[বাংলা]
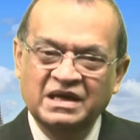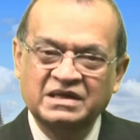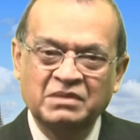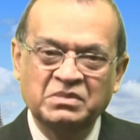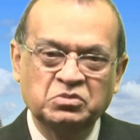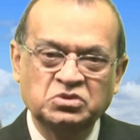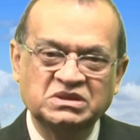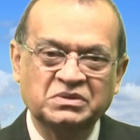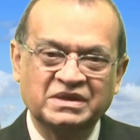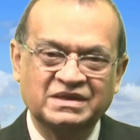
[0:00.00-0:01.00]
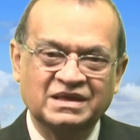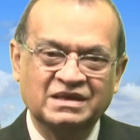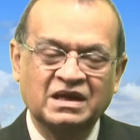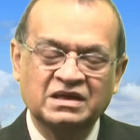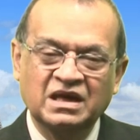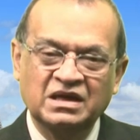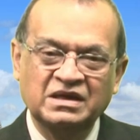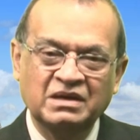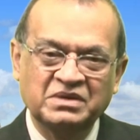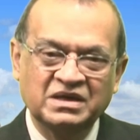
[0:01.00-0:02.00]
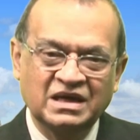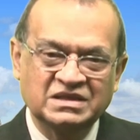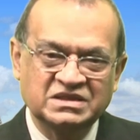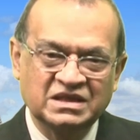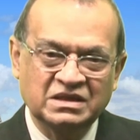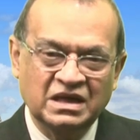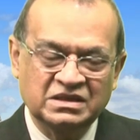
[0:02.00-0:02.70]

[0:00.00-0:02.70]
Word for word: এটা আমরা বুঝতে পারি না খালি আমরা রাশিয়া